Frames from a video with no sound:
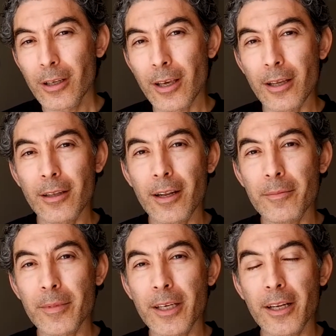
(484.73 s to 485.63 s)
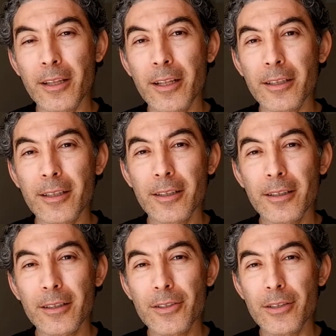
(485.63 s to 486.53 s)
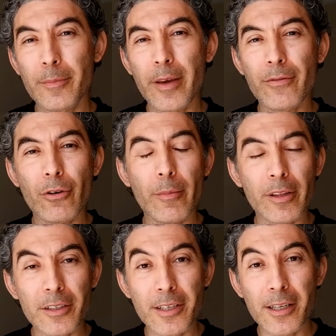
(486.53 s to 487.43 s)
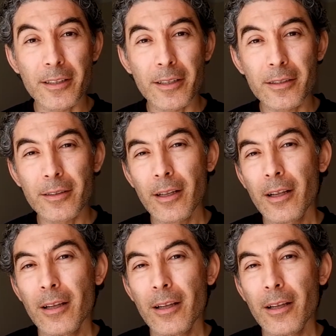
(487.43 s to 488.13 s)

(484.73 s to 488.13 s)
Yani direkt makineden JPEG formatına çektiğiniz